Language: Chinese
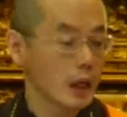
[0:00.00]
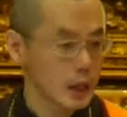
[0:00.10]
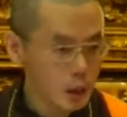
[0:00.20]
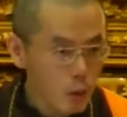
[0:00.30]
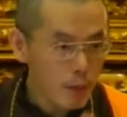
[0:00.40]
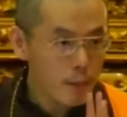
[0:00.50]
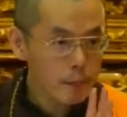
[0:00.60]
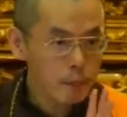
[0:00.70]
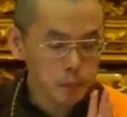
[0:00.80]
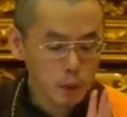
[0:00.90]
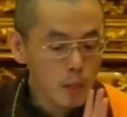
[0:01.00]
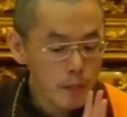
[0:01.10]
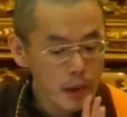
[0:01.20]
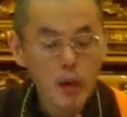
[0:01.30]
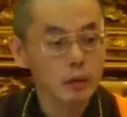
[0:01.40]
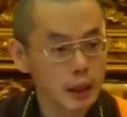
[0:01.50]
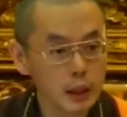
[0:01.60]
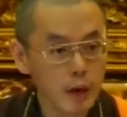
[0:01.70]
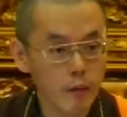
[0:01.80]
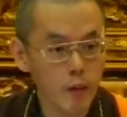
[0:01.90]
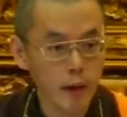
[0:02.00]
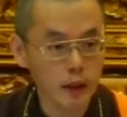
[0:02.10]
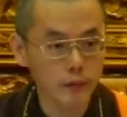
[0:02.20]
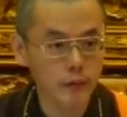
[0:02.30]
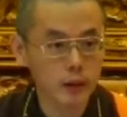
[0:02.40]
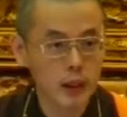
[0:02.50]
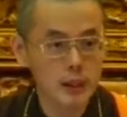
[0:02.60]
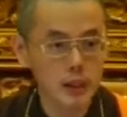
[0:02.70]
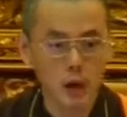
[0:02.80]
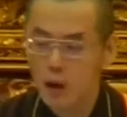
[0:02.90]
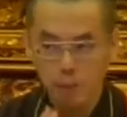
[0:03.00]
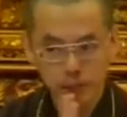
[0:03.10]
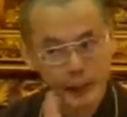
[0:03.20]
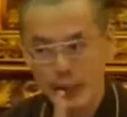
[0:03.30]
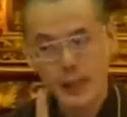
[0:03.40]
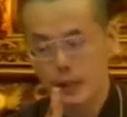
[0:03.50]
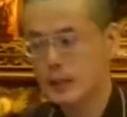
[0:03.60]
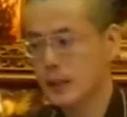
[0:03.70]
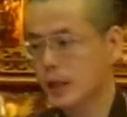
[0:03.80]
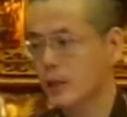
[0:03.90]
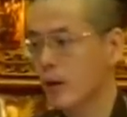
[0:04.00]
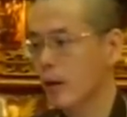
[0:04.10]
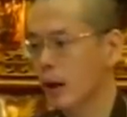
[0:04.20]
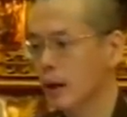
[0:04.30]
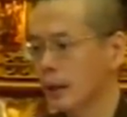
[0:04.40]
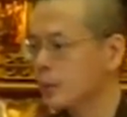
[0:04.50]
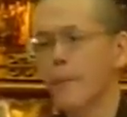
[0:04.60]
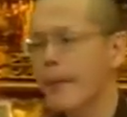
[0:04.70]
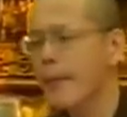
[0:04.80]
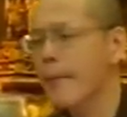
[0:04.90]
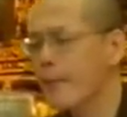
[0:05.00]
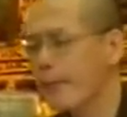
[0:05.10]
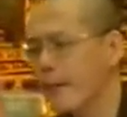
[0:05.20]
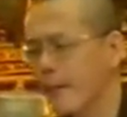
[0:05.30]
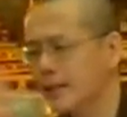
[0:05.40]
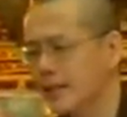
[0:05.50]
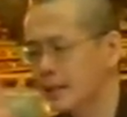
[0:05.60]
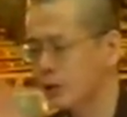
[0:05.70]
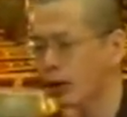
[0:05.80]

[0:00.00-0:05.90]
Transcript: 可是我们若没有听到佛法的佛弟子，不太相信这一段话。他说：“呸呸呸呸呸！不要讲这